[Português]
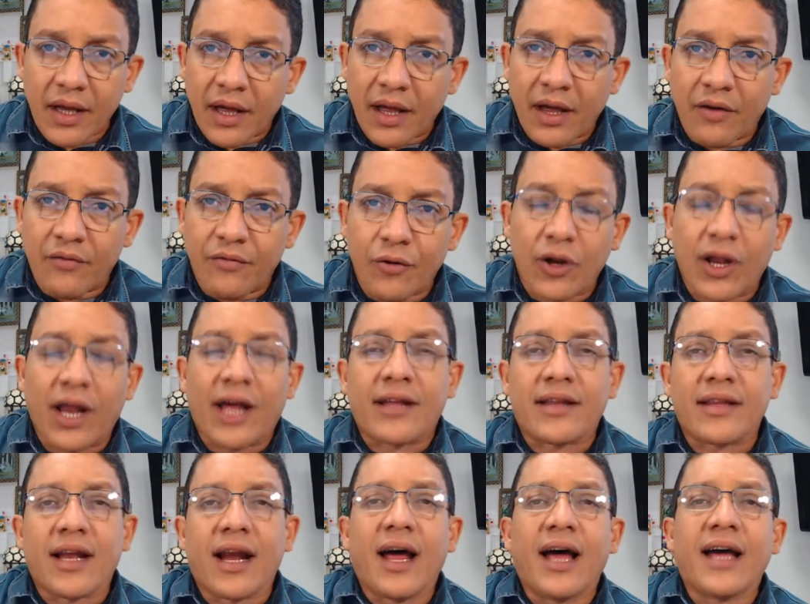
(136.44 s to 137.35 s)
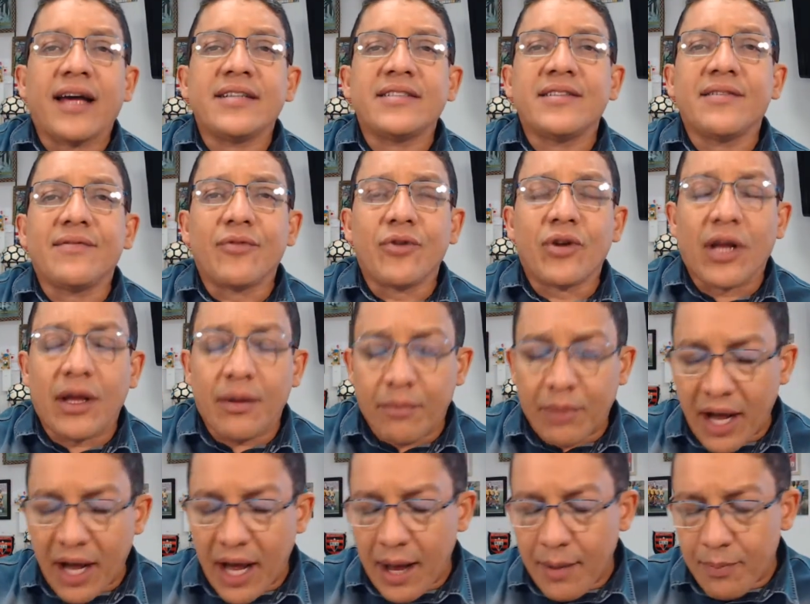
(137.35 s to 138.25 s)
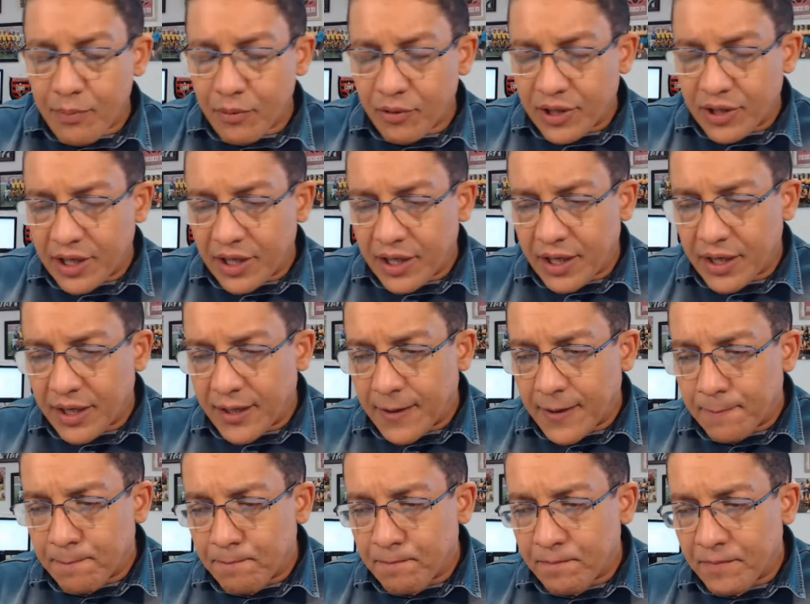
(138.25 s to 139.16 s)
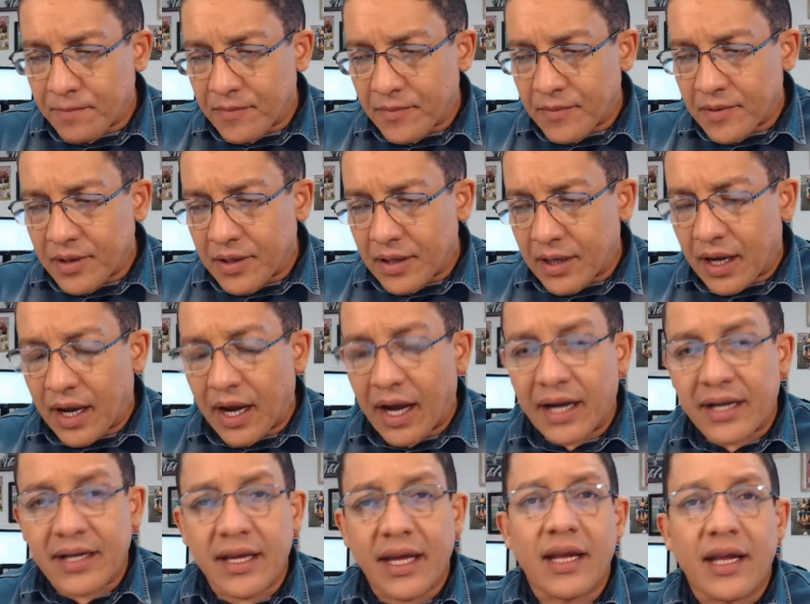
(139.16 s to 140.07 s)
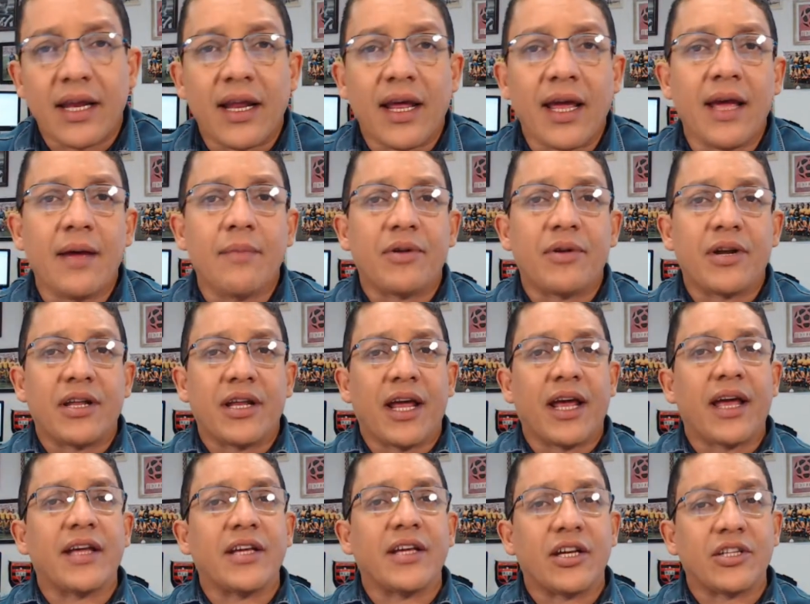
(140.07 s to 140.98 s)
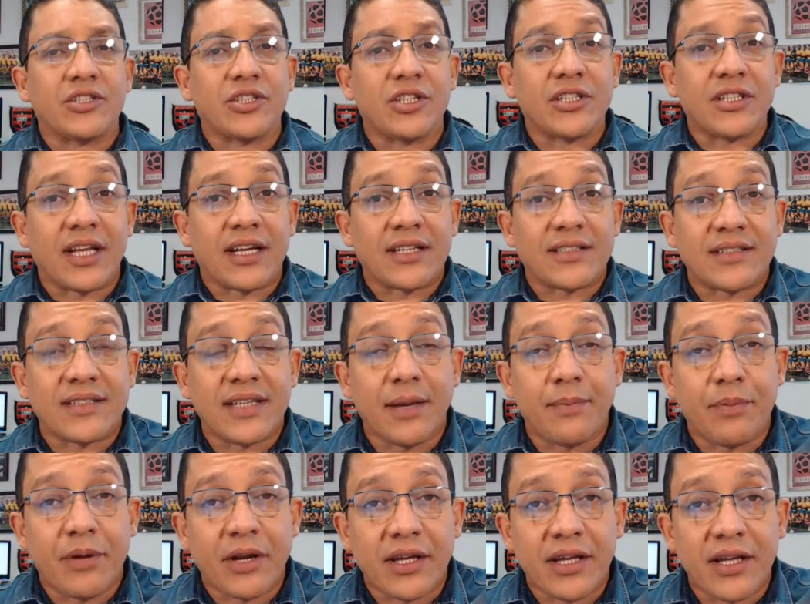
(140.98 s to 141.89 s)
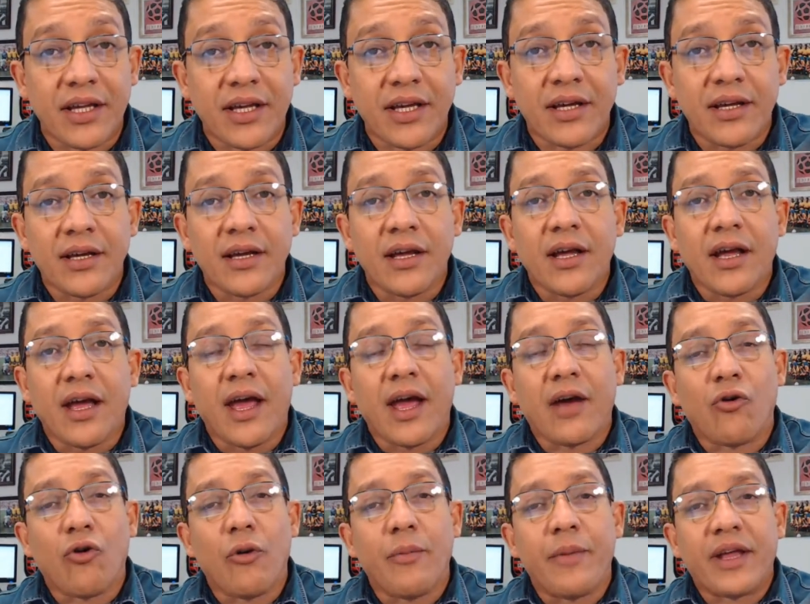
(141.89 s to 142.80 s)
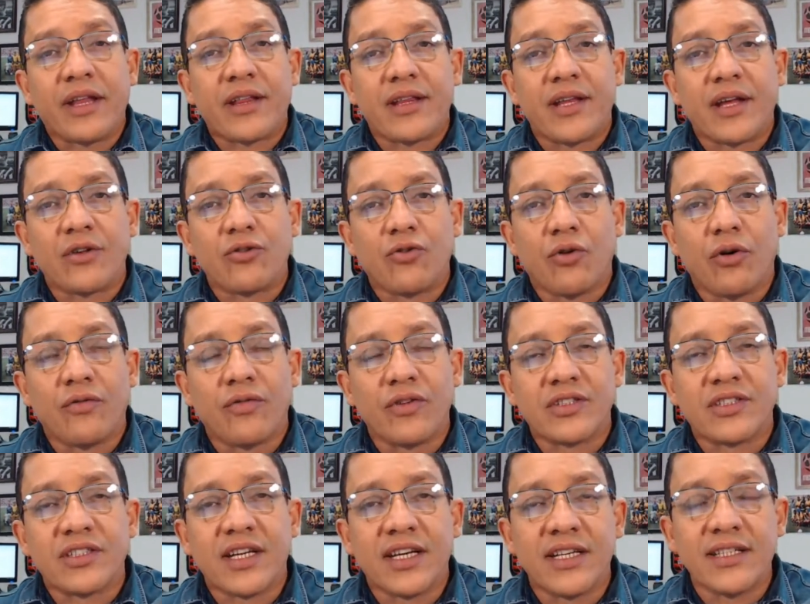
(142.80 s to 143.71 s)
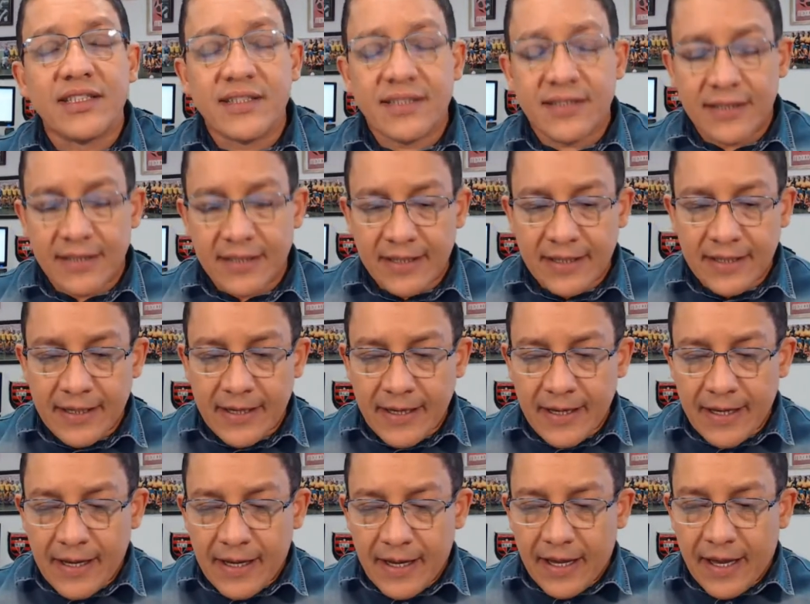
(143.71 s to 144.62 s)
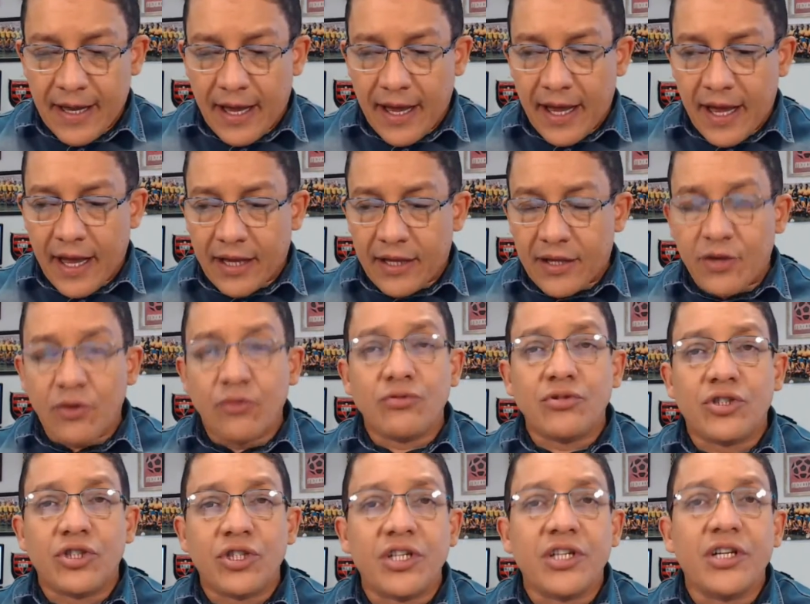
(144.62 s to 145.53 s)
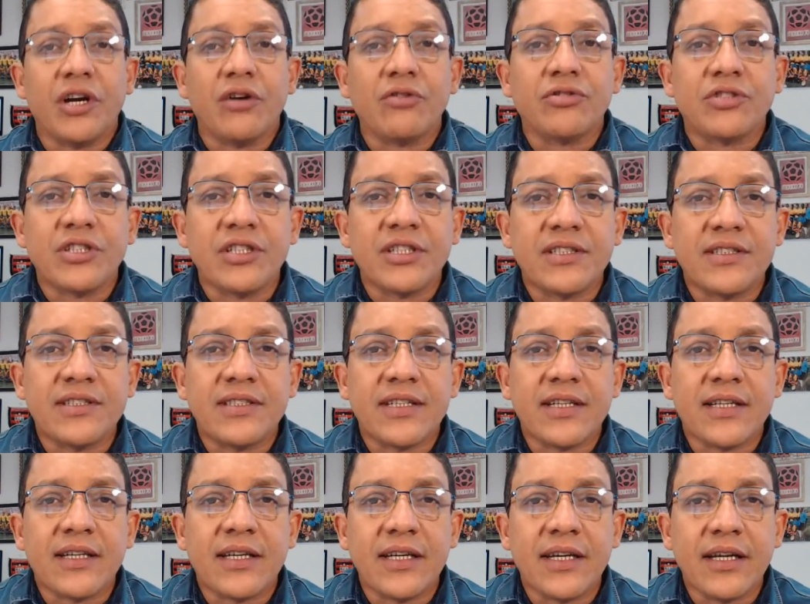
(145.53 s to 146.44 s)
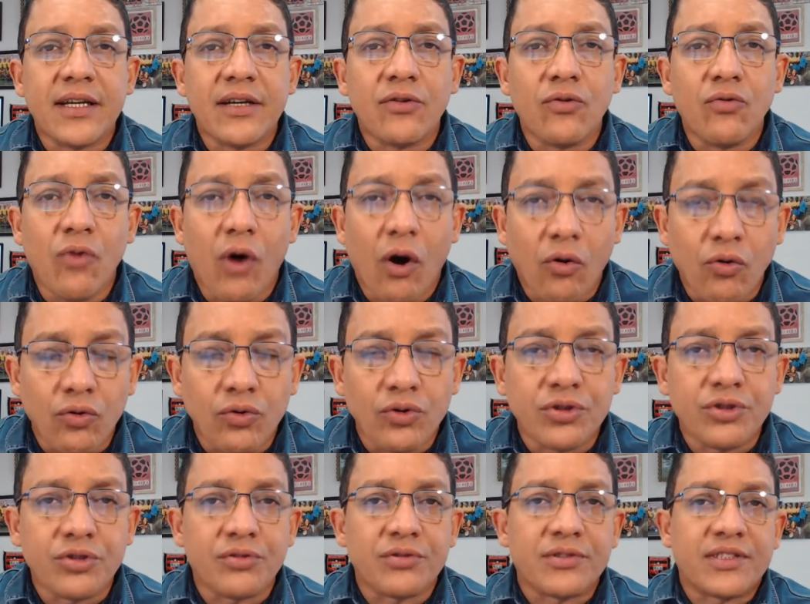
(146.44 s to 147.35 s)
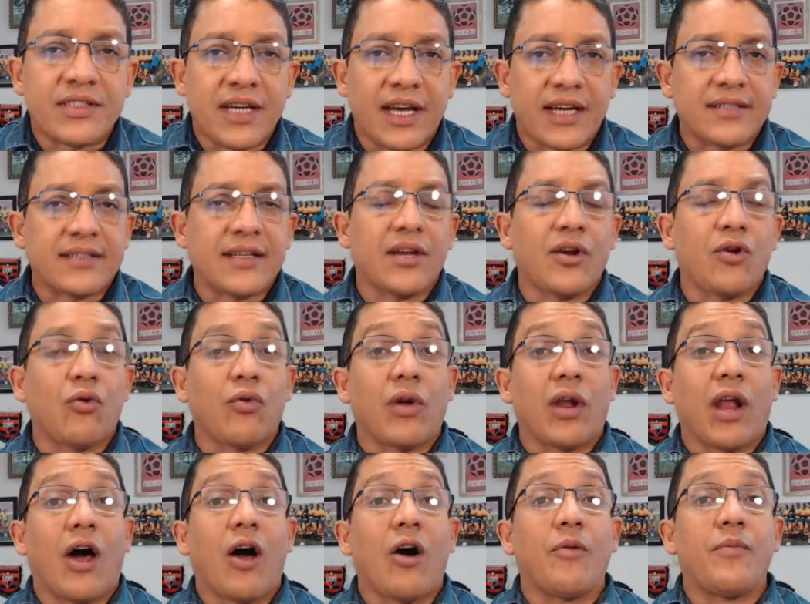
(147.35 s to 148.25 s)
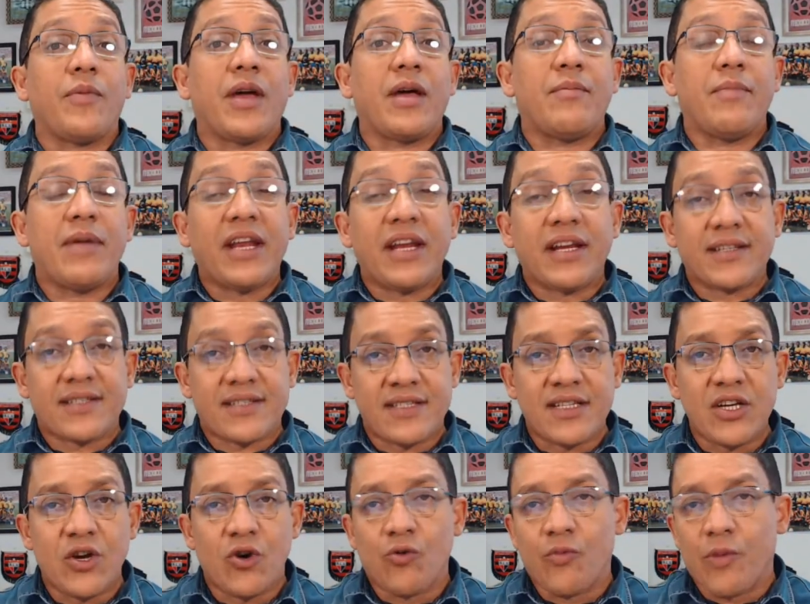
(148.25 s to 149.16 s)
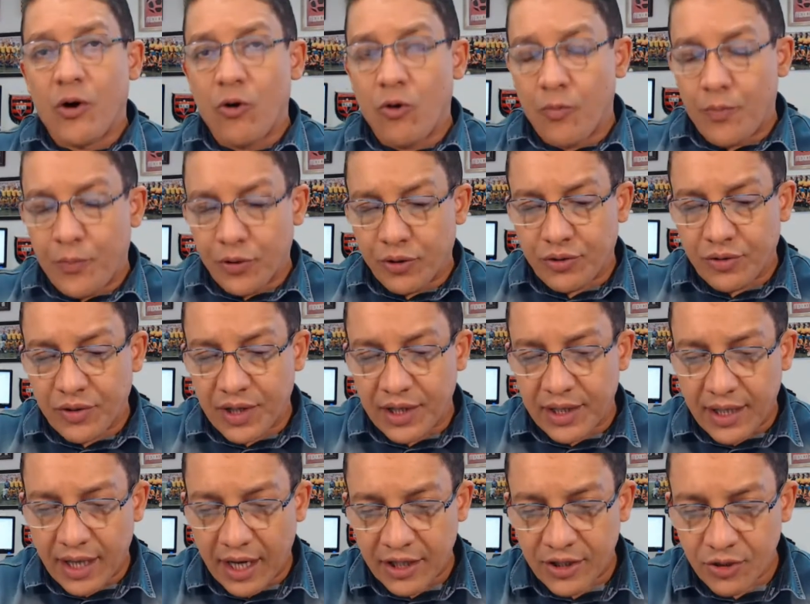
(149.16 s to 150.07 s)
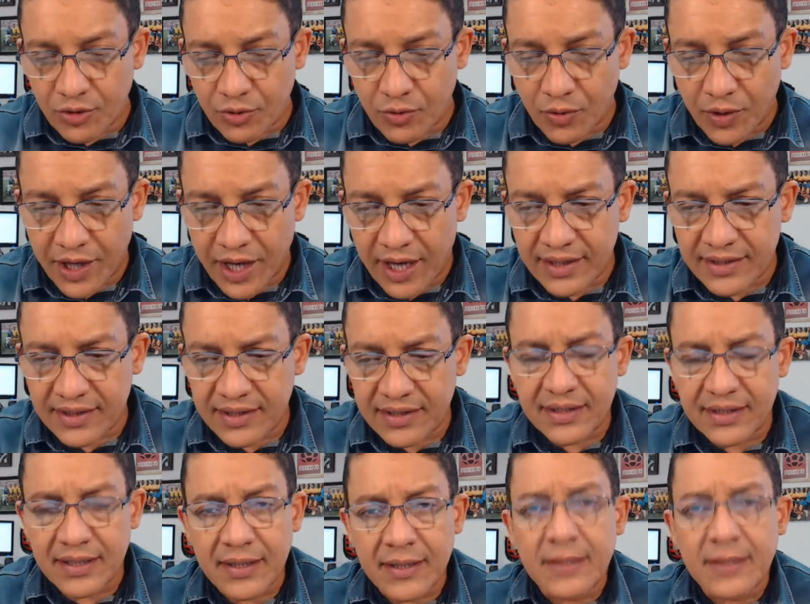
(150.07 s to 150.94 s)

Eu vou lá atrás e vou lembrar, porque há quem lembre, né? E a gente está sempre aqui é, comentando com vocês é, que um dia eu disse que o Augusto César e o Glauber mereciam uma oportunidade no Goiás.